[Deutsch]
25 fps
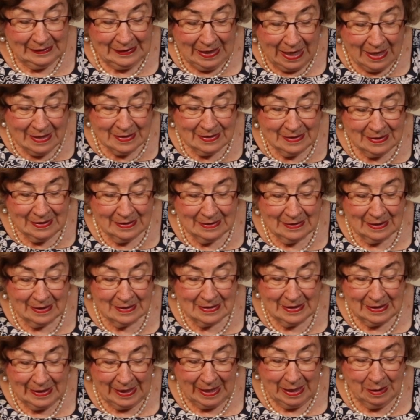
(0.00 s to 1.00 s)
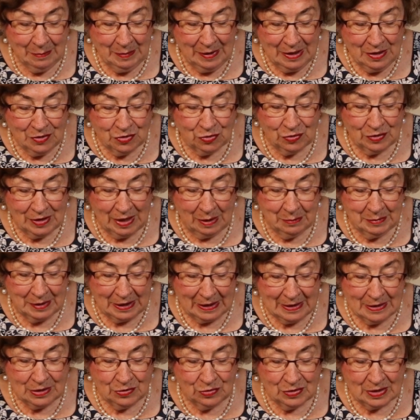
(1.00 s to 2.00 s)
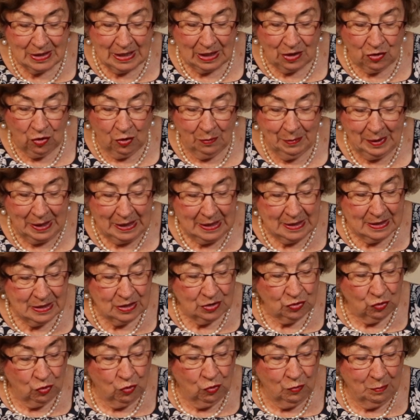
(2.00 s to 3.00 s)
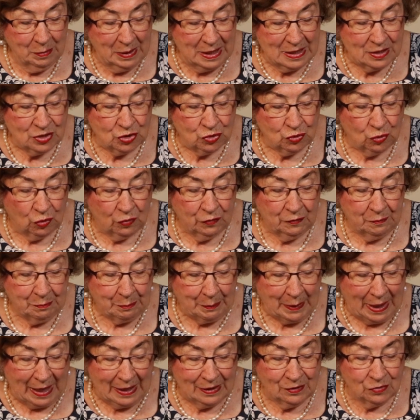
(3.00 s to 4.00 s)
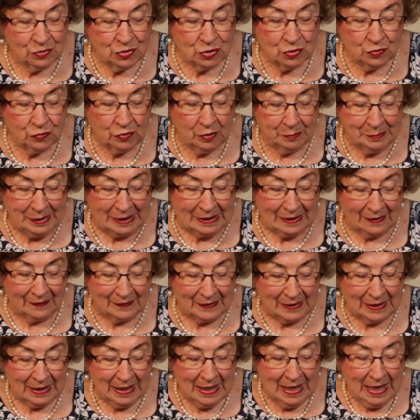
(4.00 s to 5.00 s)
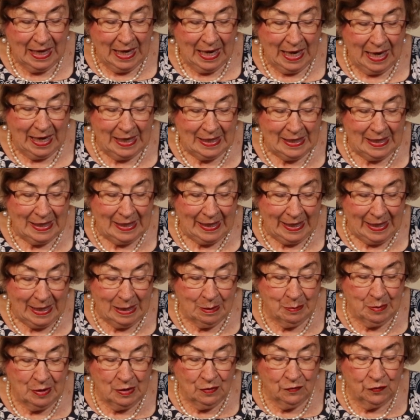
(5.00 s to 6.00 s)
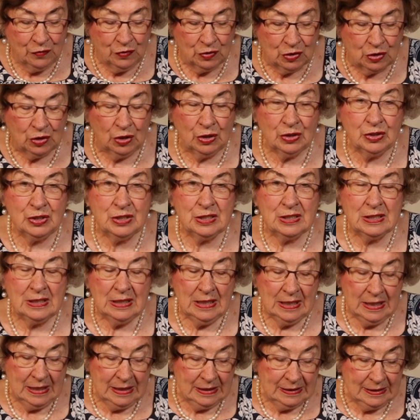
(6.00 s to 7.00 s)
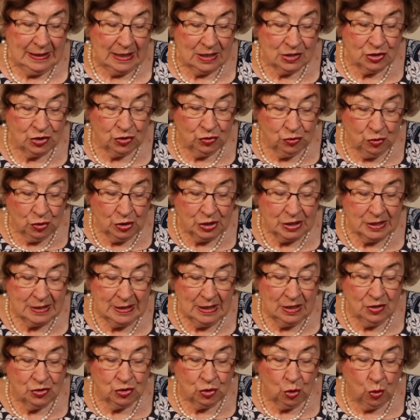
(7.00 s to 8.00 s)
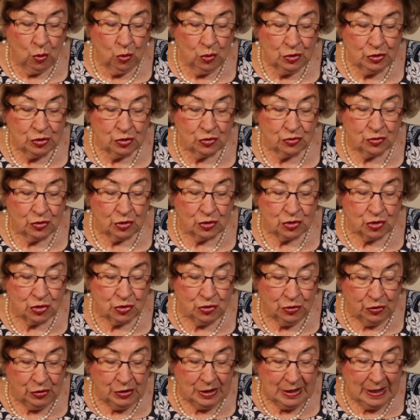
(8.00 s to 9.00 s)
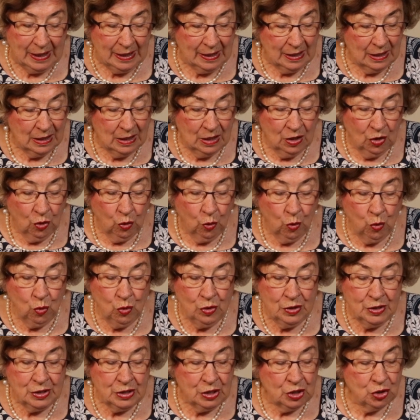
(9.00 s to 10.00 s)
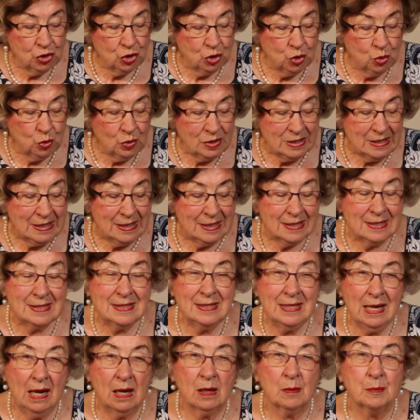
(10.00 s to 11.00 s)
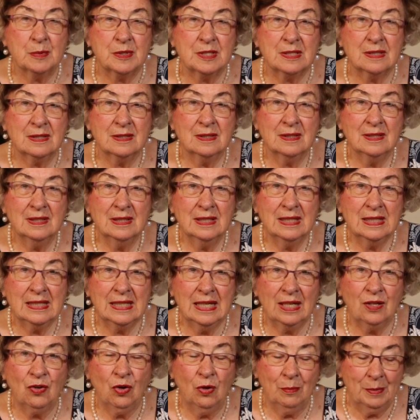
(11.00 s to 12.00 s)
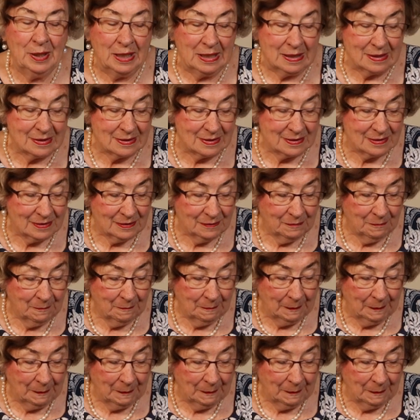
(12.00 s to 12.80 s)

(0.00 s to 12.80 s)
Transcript: Das ist das Leben, zu dem Christus gekommen ist, um es zu offenbaren und zu vermitteln. Ein Leben für Gott, das durch den Tod zur Sünde und zu sich selbst gekommen ist.